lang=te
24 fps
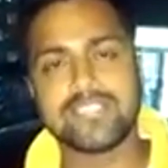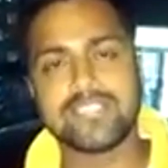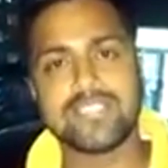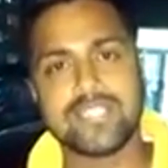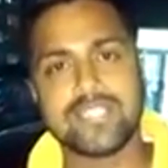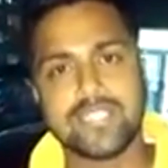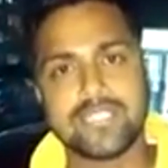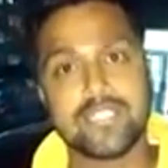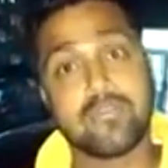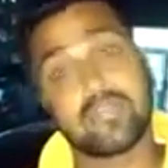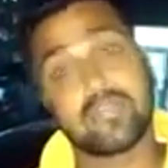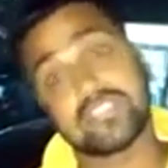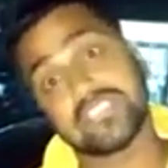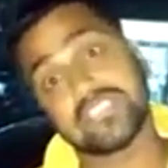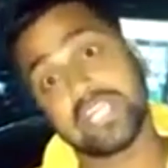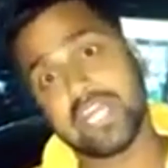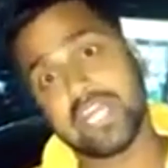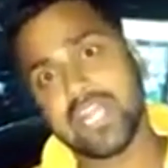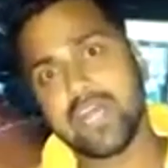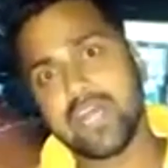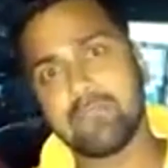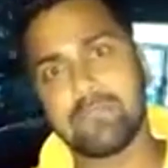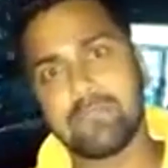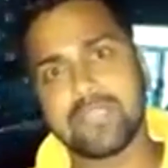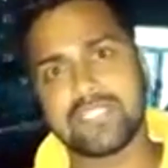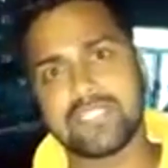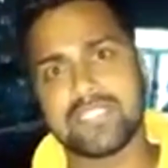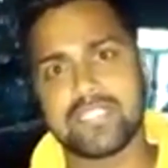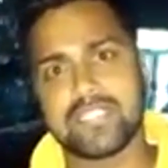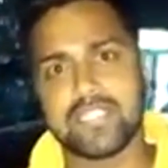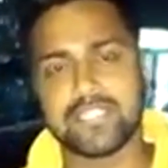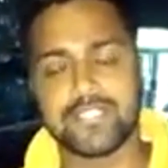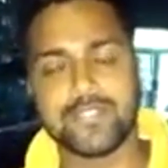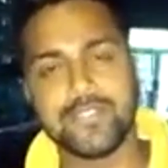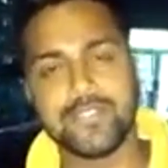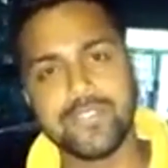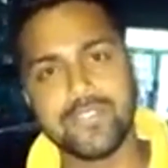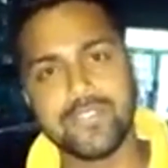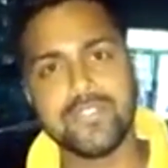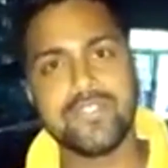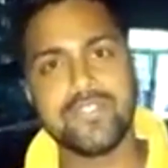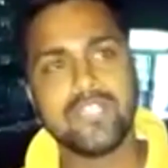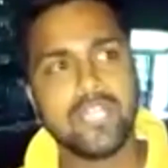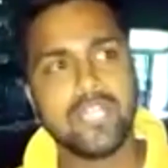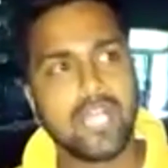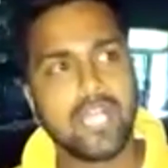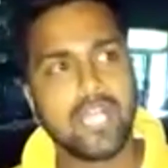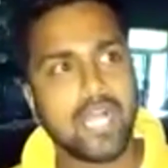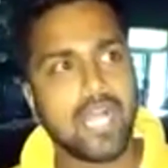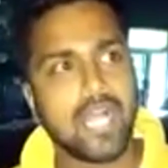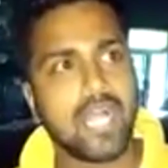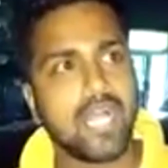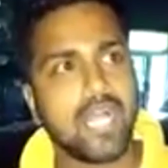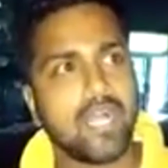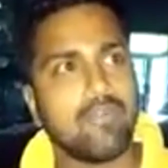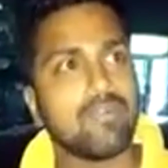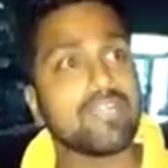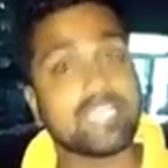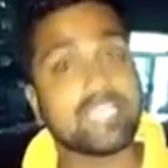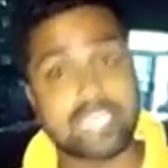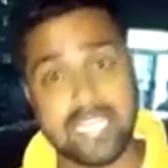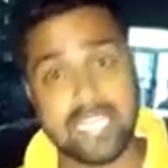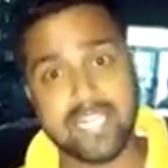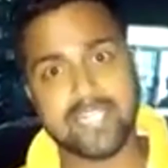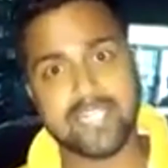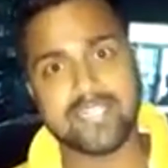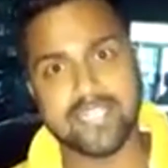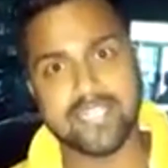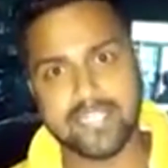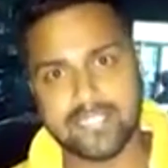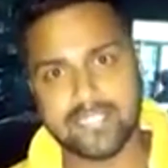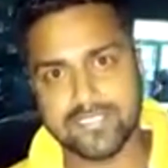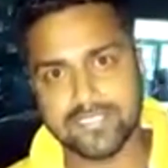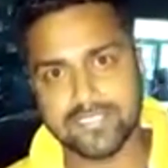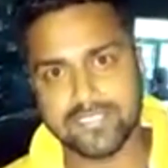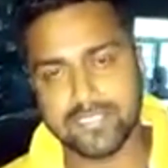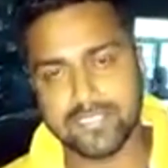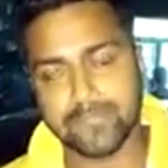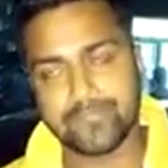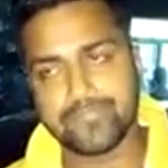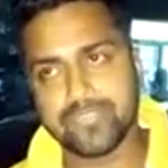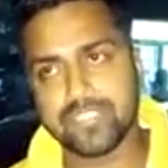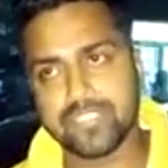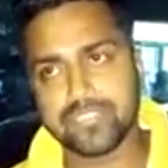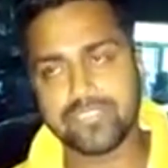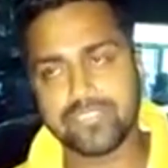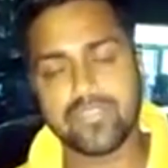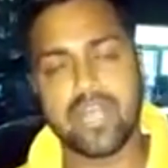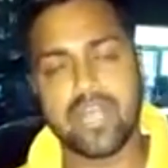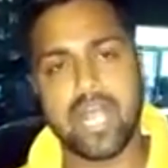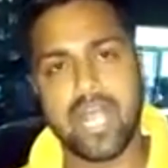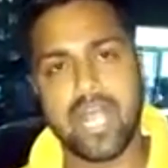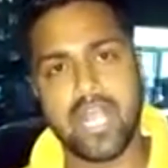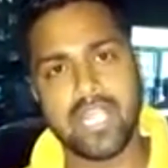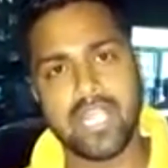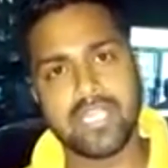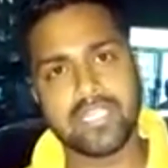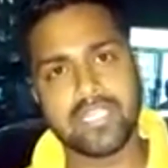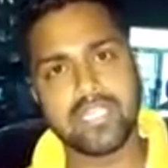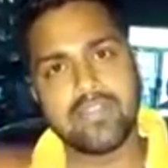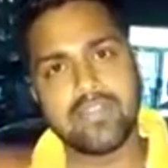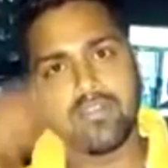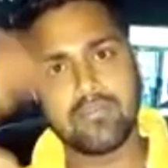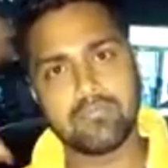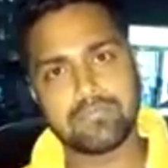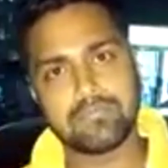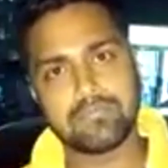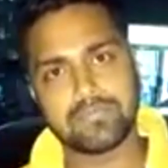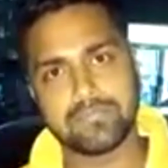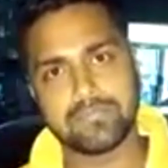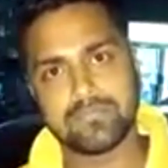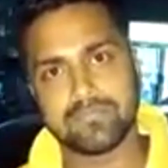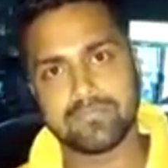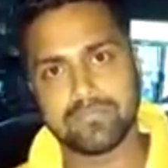వయసు రీత్యా ఒక చాలా పెద్ద నటుడు ఆ ఒక క్యారెక్టర్ ఆర్టిస్ట్ సో ఆయన